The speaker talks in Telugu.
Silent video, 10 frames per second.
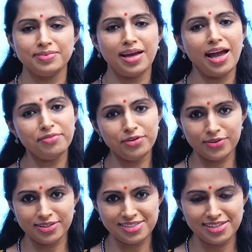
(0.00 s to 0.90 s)
హాయ్
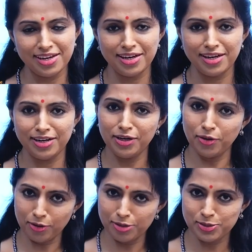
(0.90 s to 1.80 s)
వ్యూవర్స్ నేను
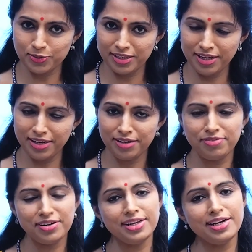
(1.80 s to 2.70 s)
డాక్టర్ జ్యోతి
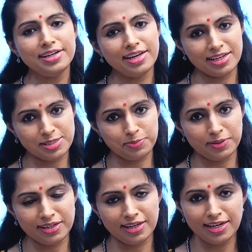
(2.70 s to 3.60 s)
ఫర్టిలిటీ
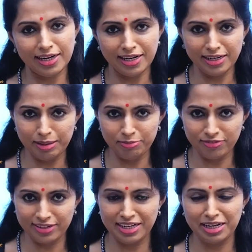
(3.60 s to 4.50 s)
ఎక్స్పర్ట్ లీడింగ్ టీమ్
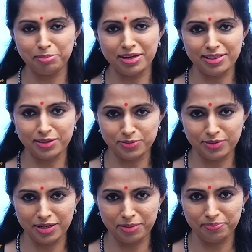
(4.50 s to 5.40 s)
ఫార్టీ నైన్
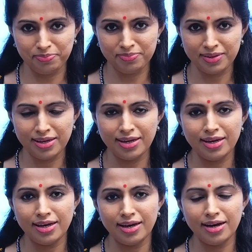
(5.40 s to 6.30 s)
మాట్లాడుతున్నాను
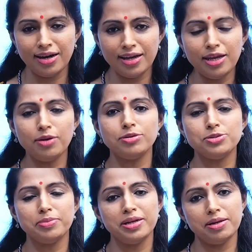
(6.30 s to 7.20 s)

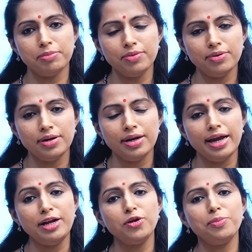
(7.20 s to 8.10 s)
ఈరోజు మనము
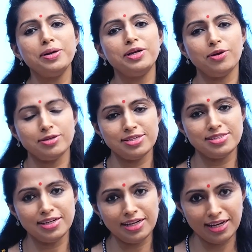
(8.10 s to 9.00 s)

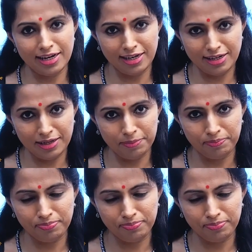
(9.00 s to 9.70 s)
ఎండోమెట్రియాసిస్ అంటే ఏంటి